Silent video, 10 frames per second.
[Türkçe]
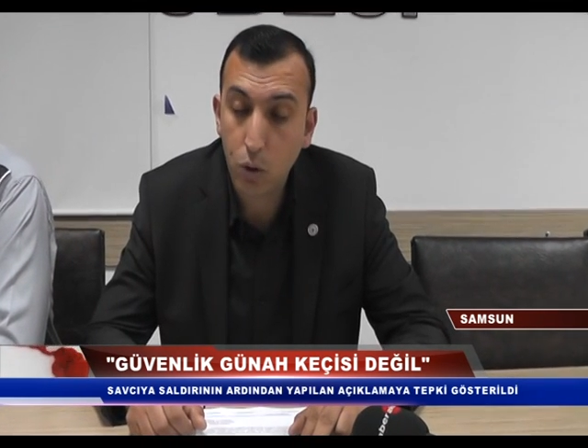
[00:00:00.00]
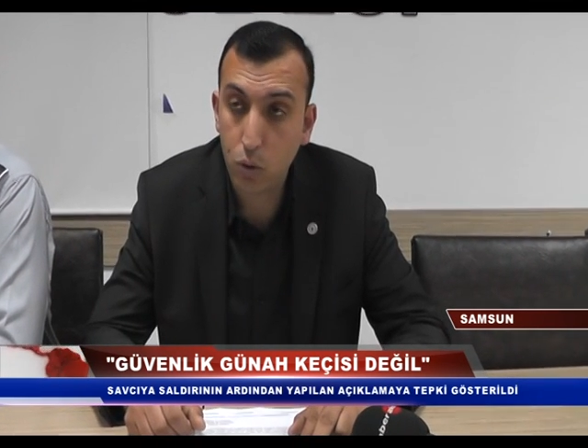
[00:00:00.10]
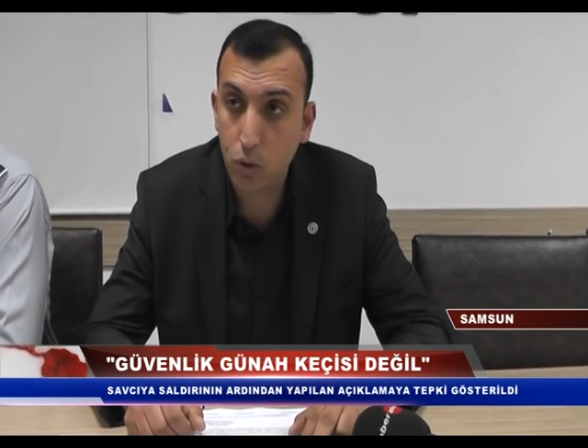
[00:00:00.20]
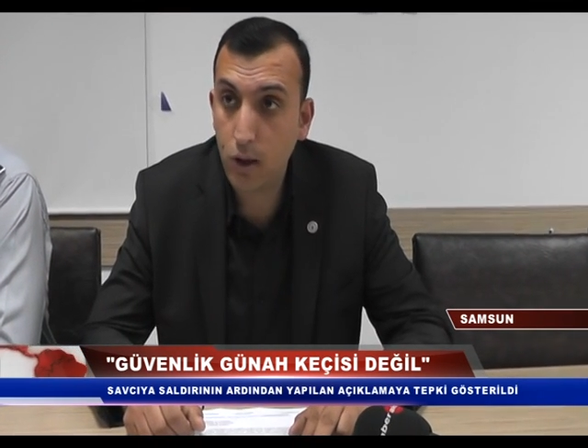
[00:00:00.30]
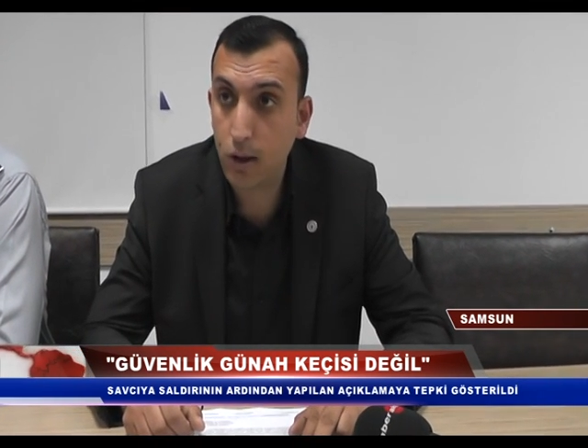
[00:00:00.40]

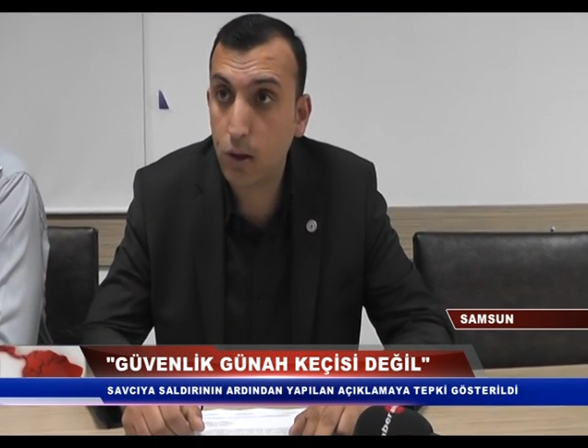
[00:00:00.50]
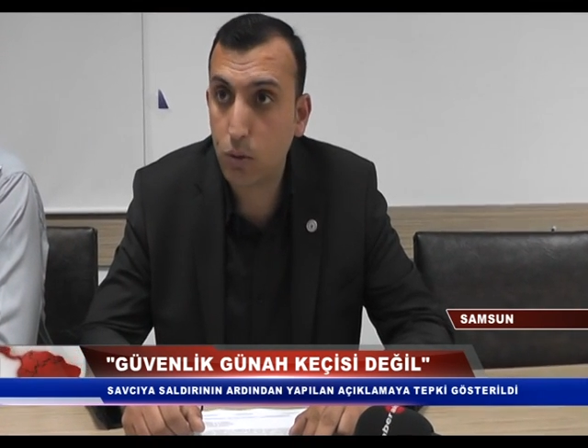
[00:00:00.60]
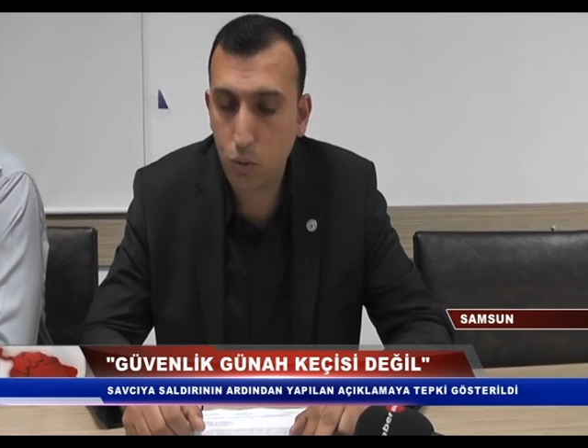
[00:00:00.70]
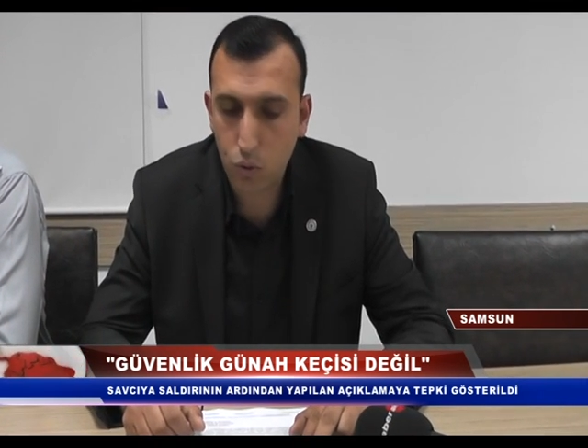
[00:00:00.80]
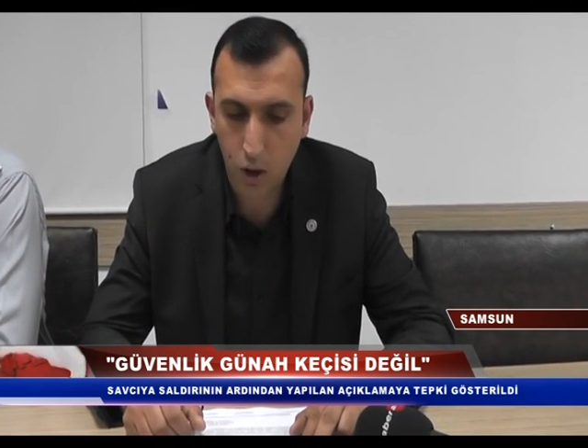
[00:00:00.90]
yüzlerce
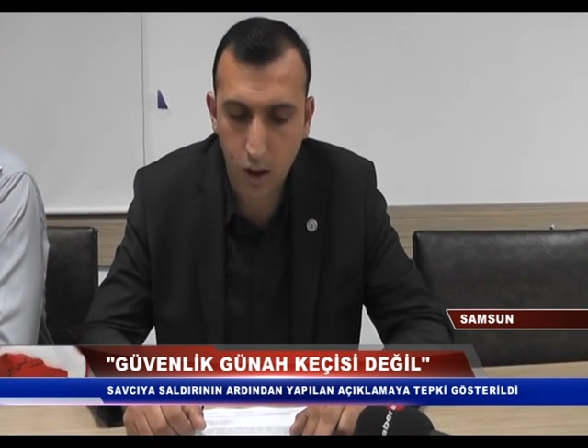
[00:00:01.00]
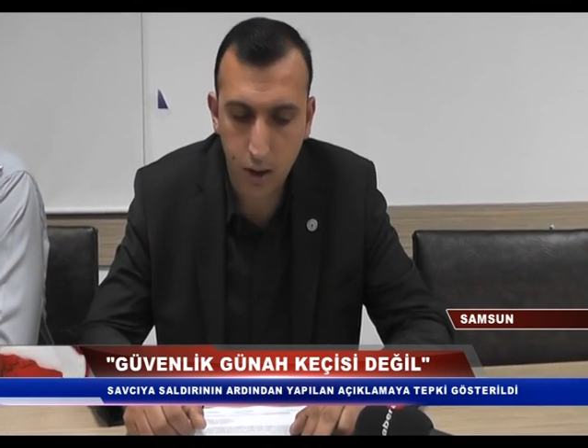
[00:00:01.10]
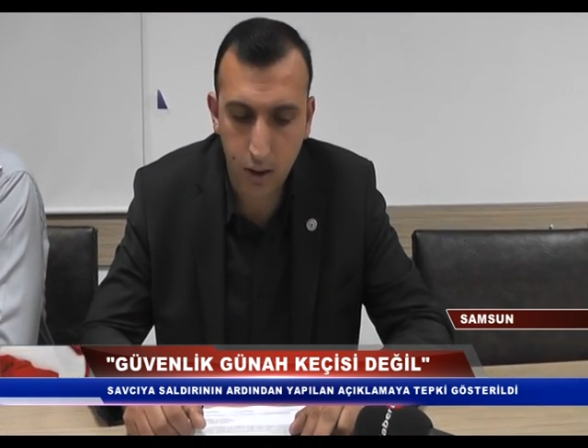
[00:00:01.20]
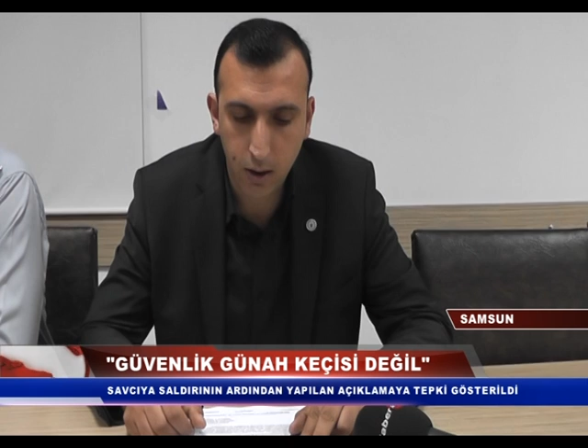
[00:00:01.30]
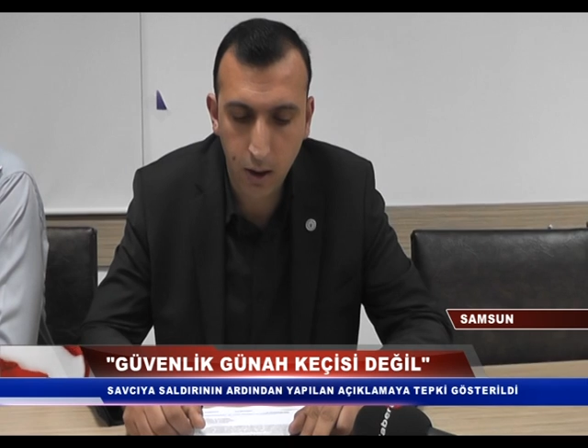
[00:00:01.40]
suç
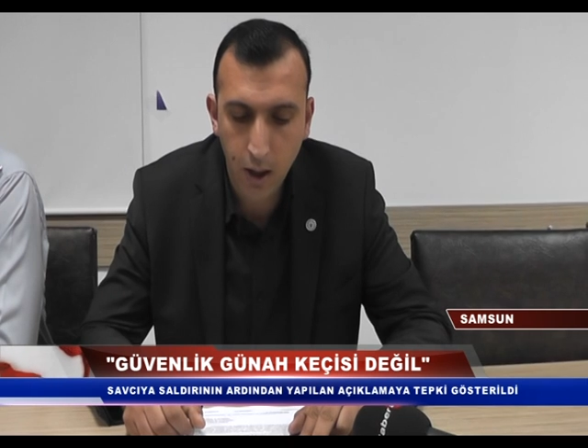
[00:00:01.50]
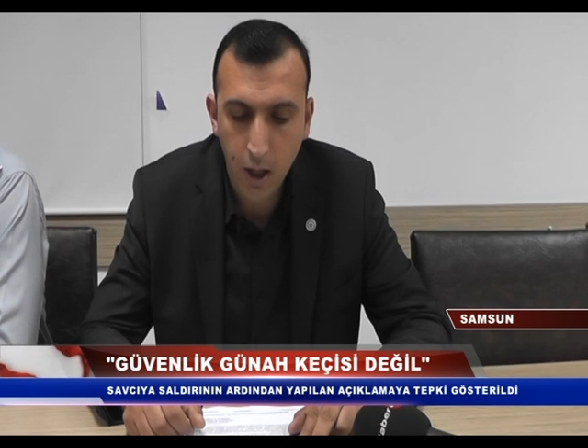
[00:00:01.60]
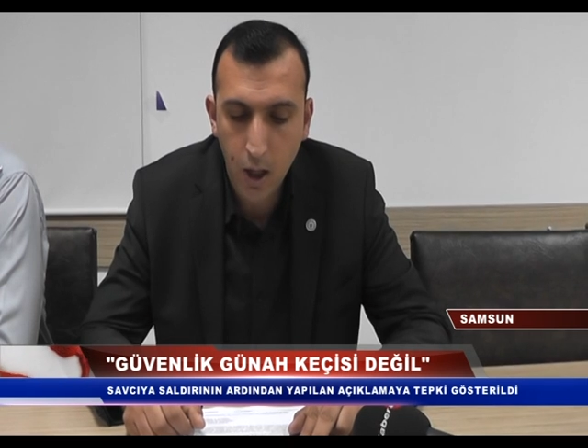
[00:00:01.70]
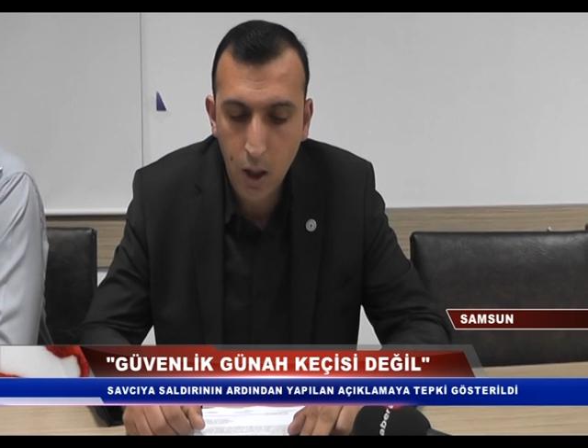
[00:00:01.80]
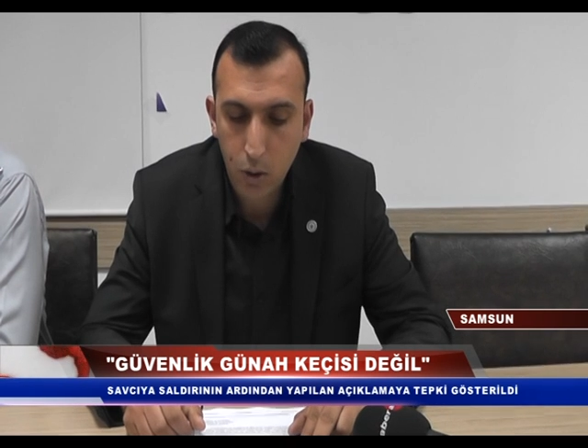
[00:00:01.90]
aleti
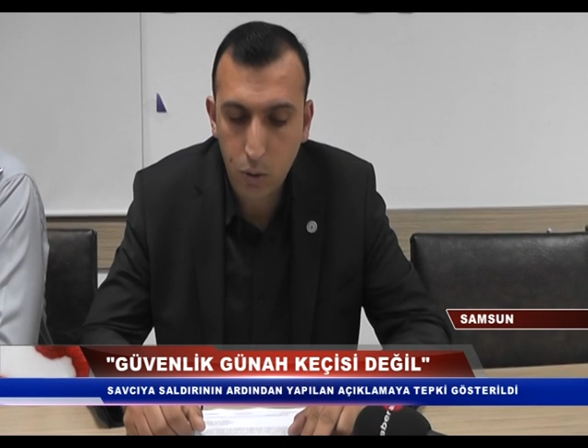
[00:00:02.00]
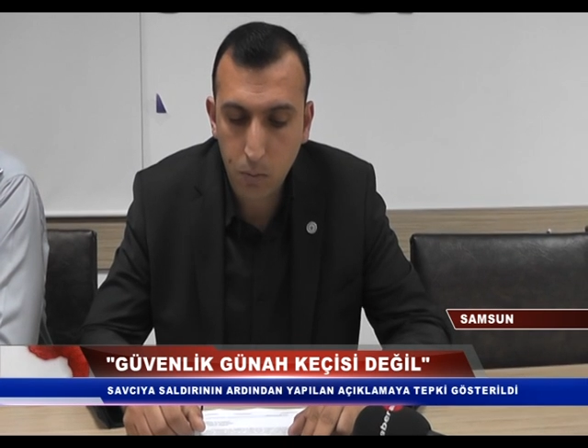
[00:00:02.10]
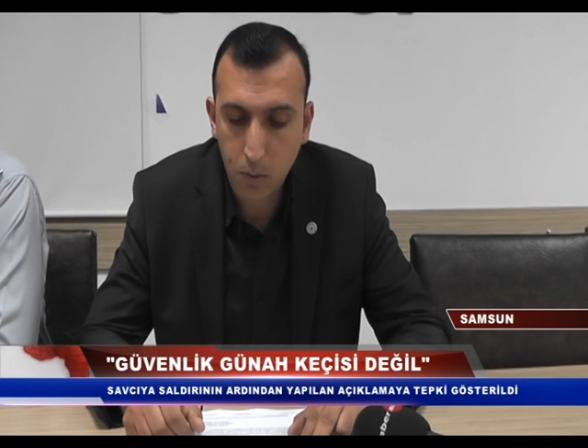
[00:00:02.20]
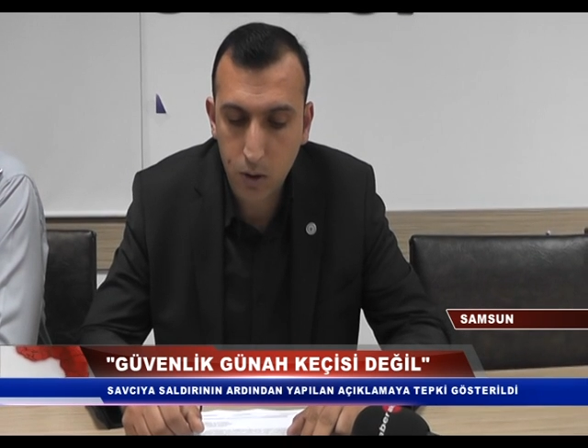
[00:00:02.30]
tüm